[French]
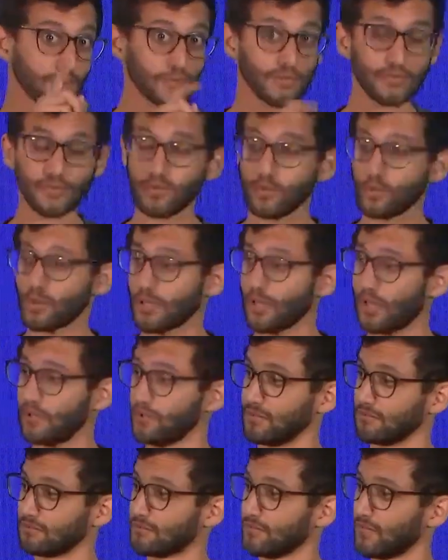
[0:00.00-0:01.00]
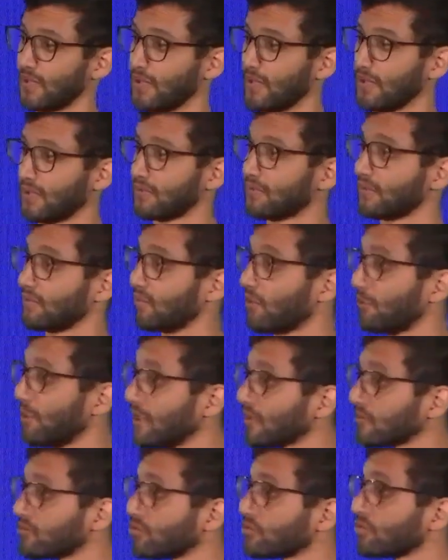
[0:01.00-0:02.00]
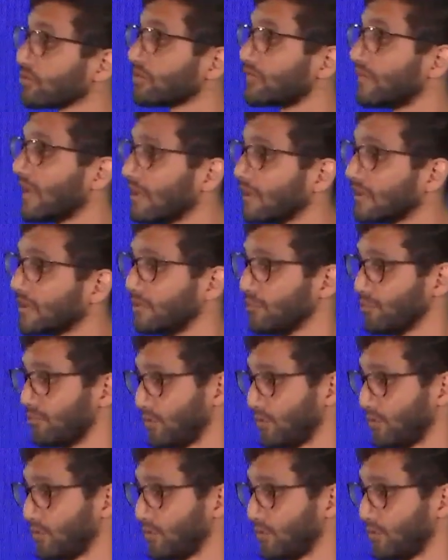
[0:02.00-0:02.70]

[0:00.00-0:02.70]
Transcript: on sait où regarder. Ces empreintes, ce sont elles qui me